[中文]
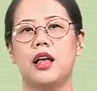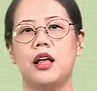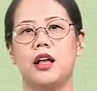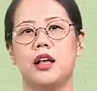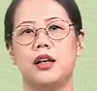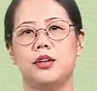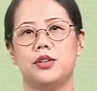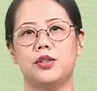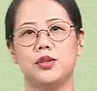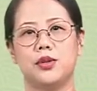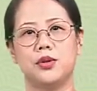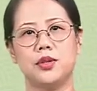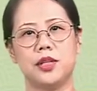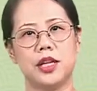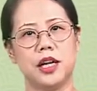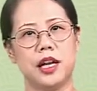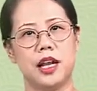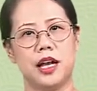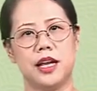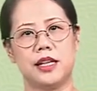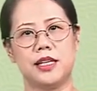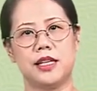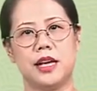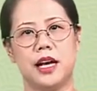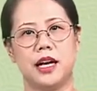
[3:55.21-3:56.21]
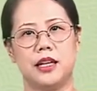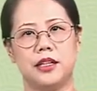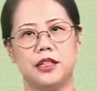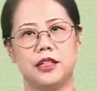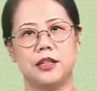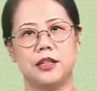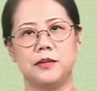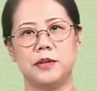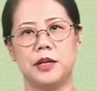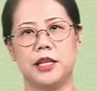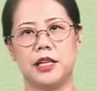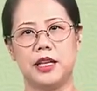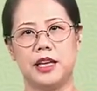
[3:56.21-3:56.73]
总体来讲，日
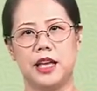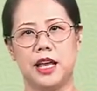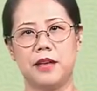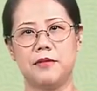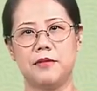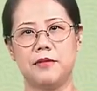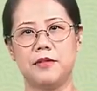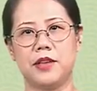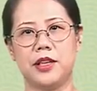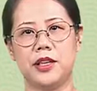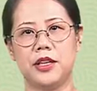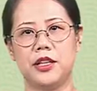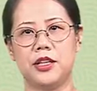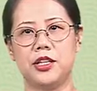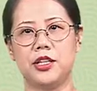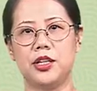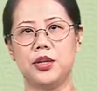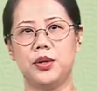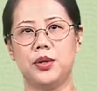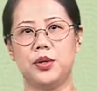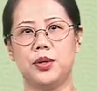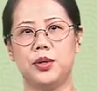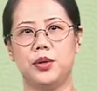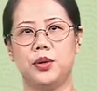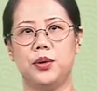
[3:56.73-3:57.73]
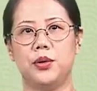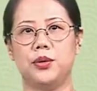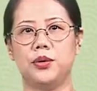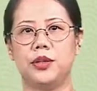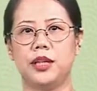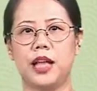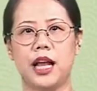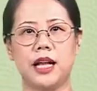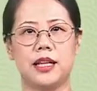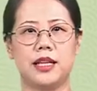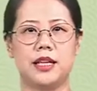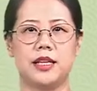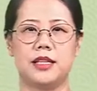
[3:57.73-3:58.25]
本的言文一致运动大
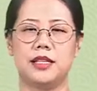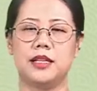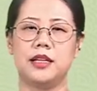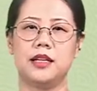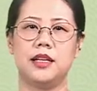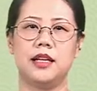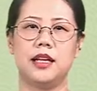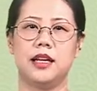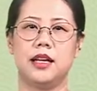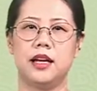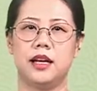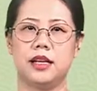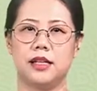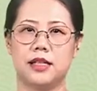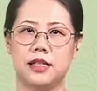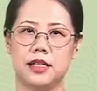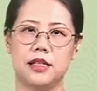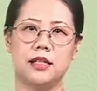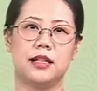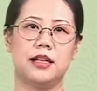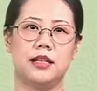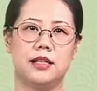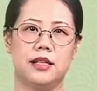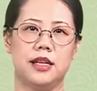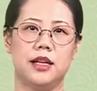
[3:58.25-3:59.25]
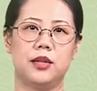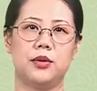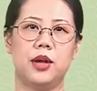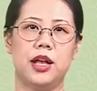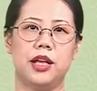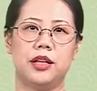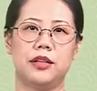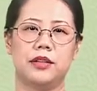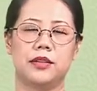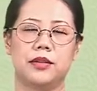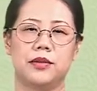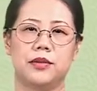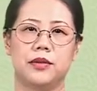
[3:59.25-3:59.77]
体经历了四个阶段。
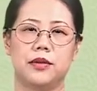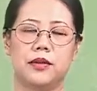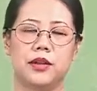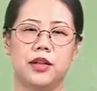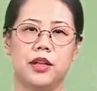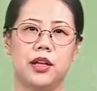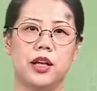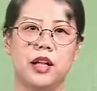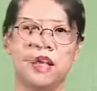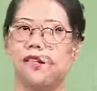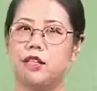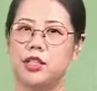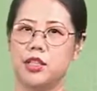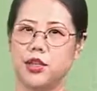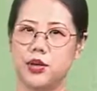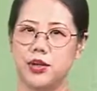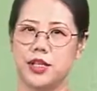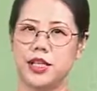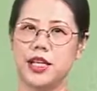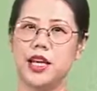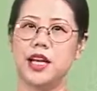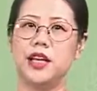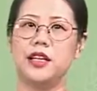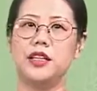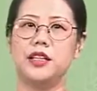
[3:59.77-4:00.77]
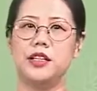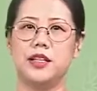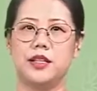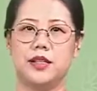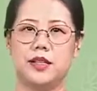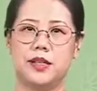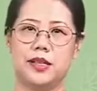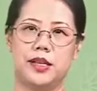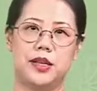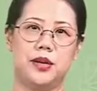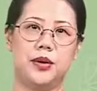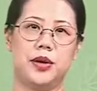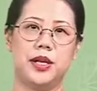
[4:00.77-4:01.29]
首先是
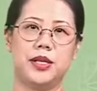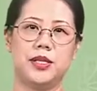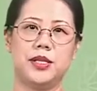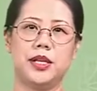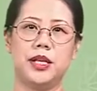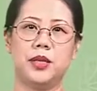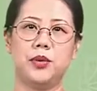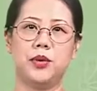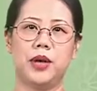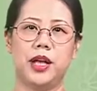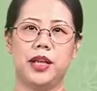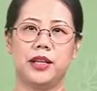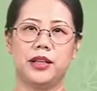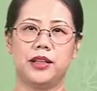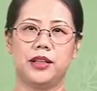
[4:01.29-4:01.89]
起源阶段，